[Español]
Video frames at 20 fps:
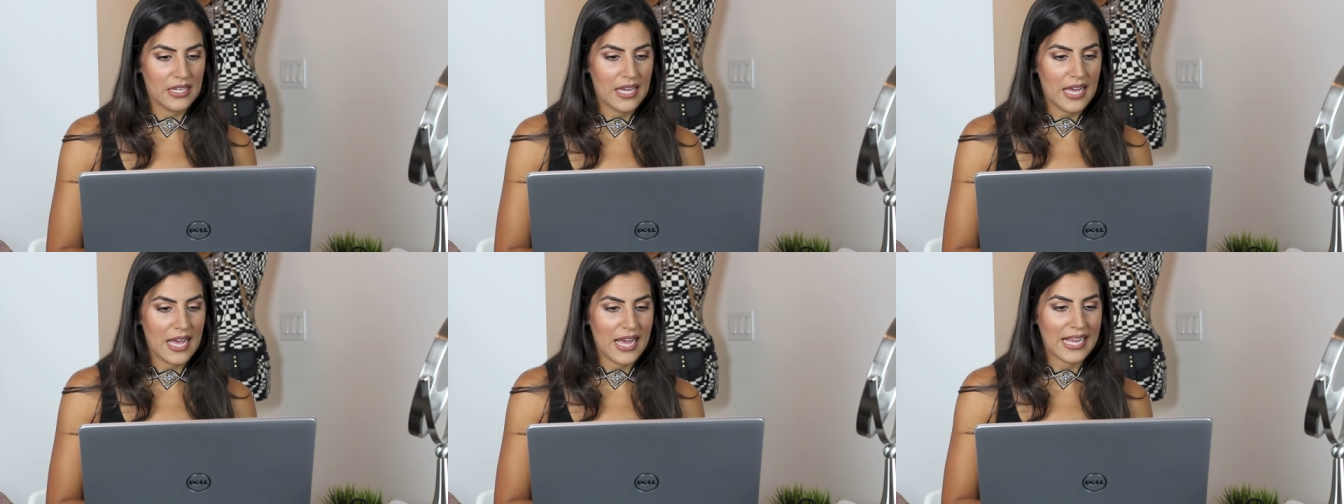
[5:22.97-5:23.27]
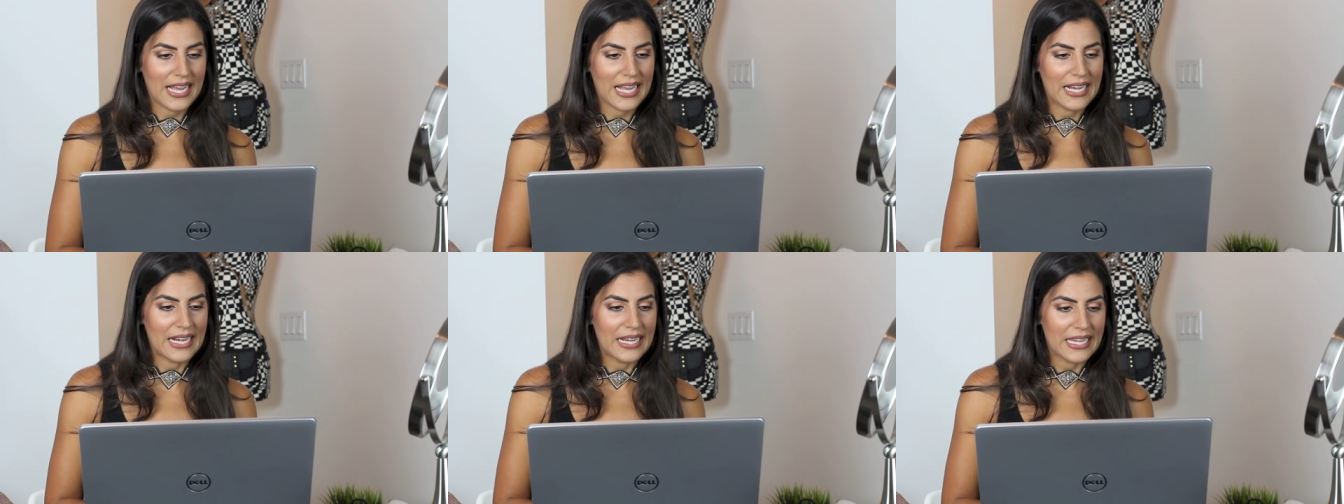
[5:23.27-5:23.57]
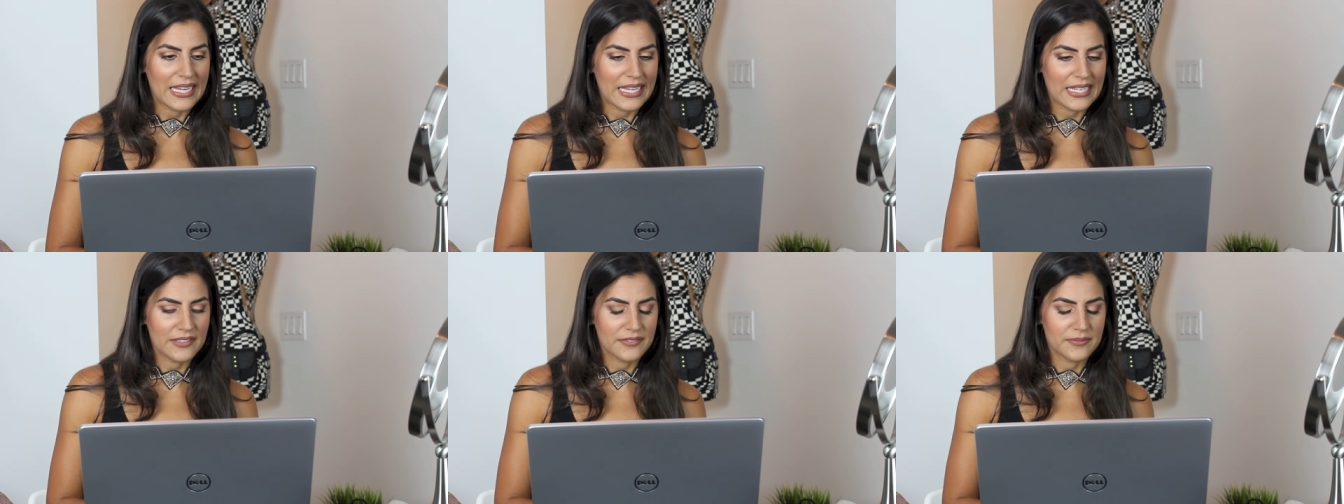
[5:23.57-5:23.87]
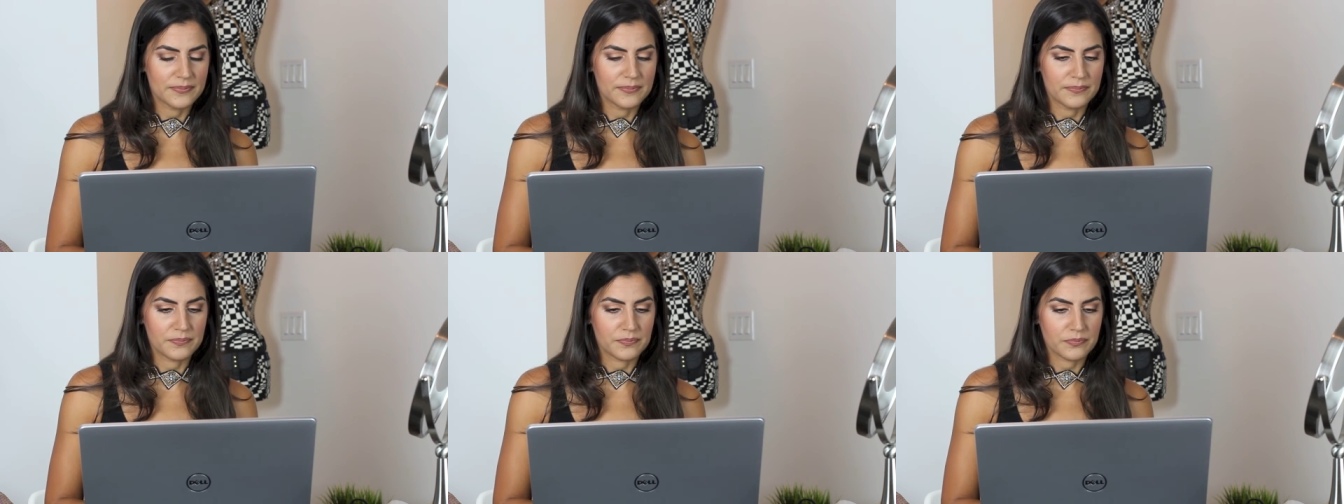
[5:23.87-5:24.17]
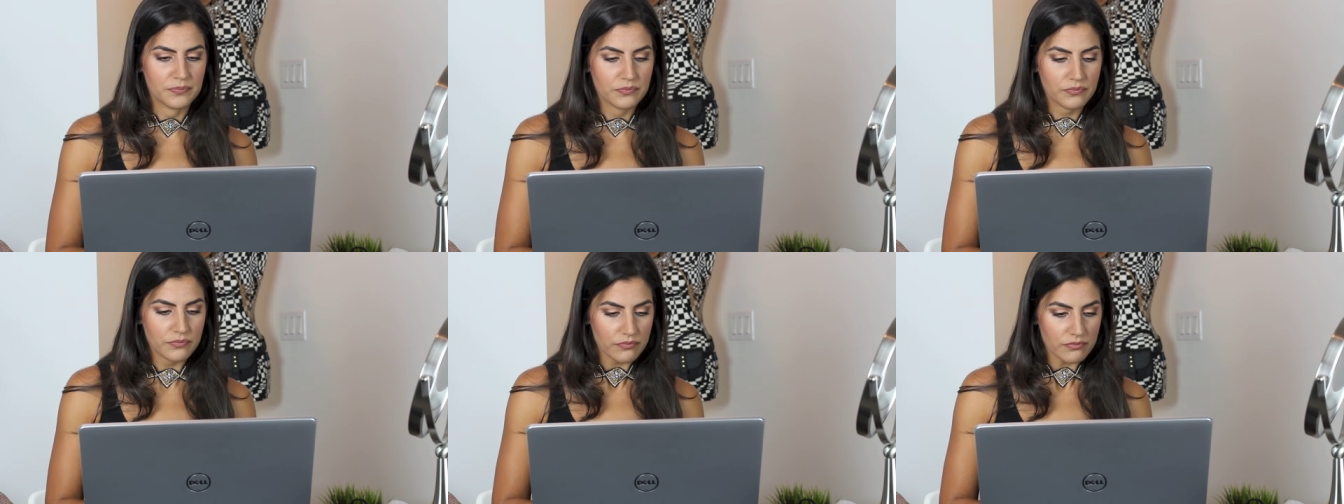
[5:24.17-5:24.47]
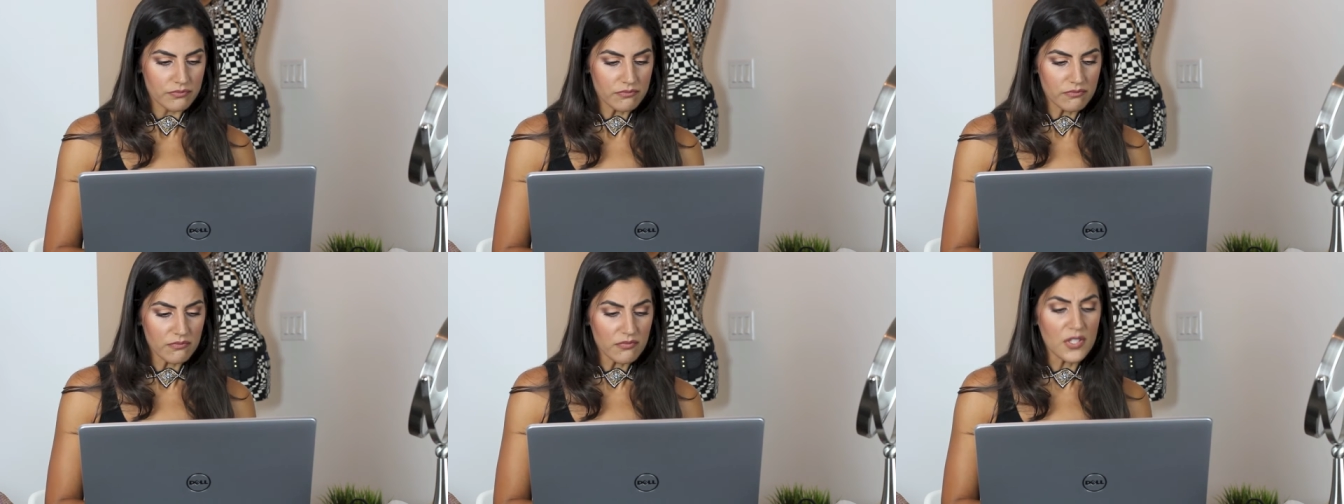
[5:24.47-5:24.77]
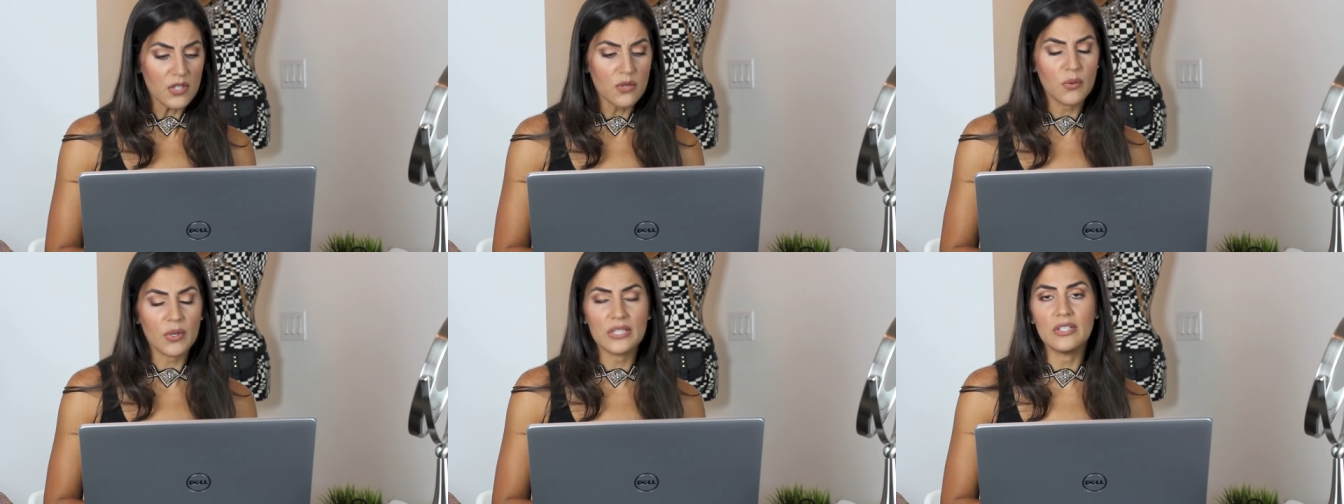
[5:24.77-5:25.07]
acá en
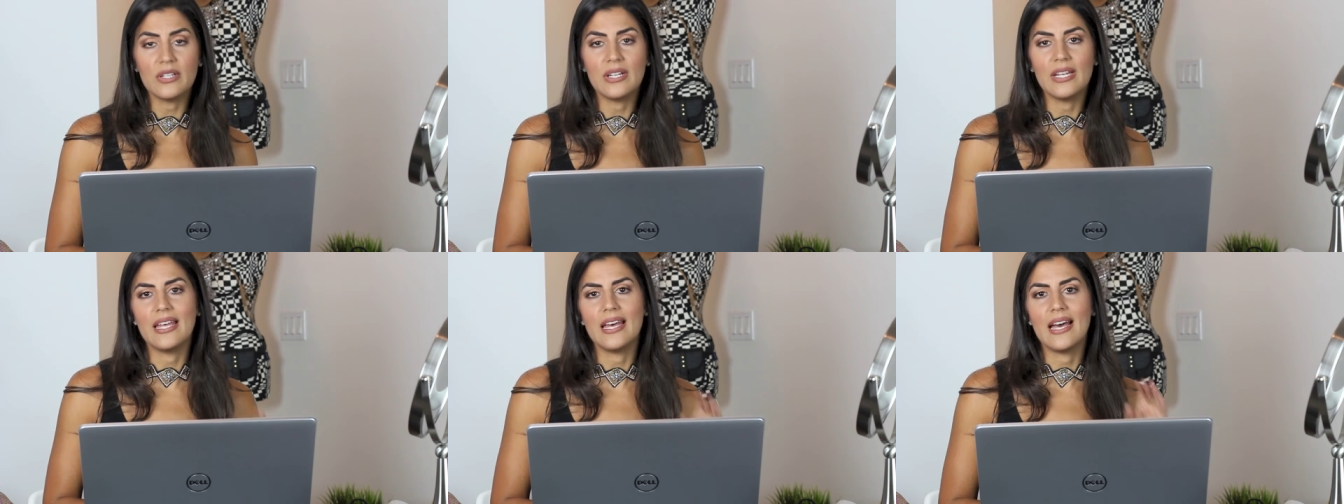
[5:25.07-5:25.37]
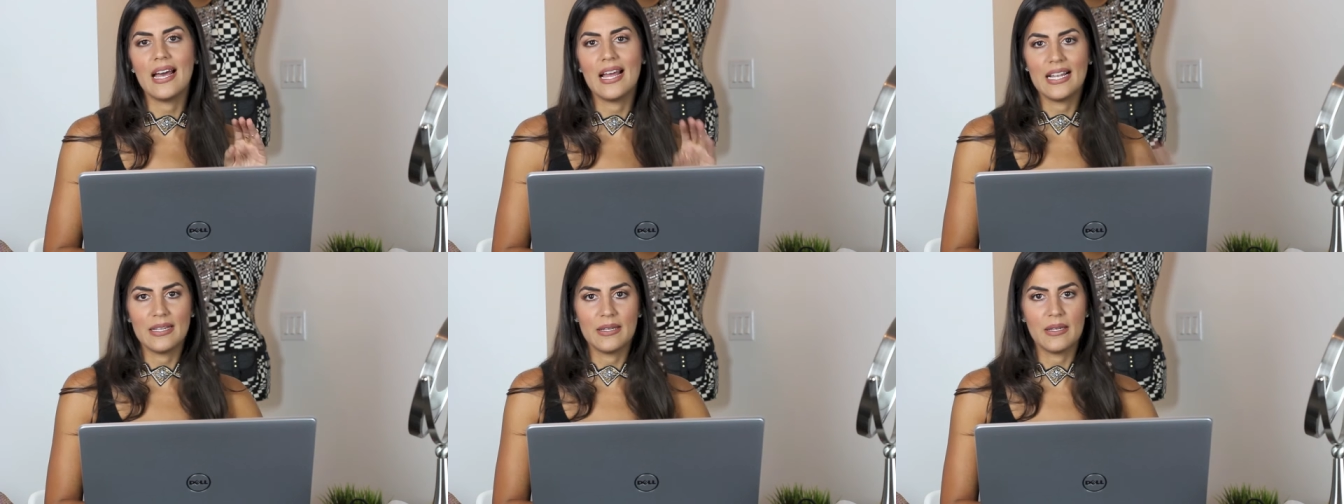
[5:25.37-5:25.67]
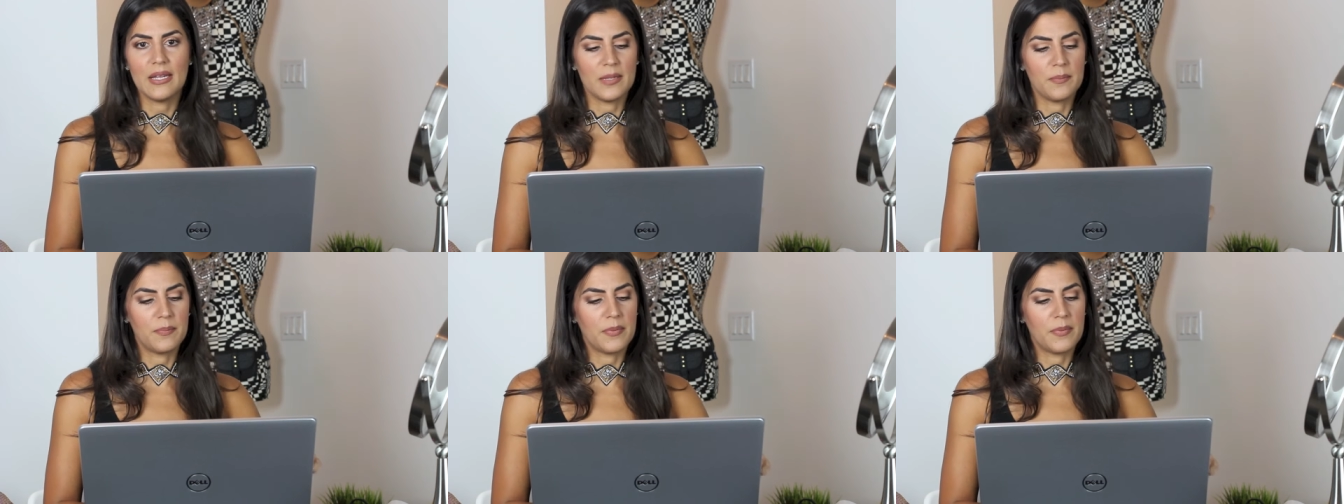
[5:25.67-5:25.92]
cuando le das el,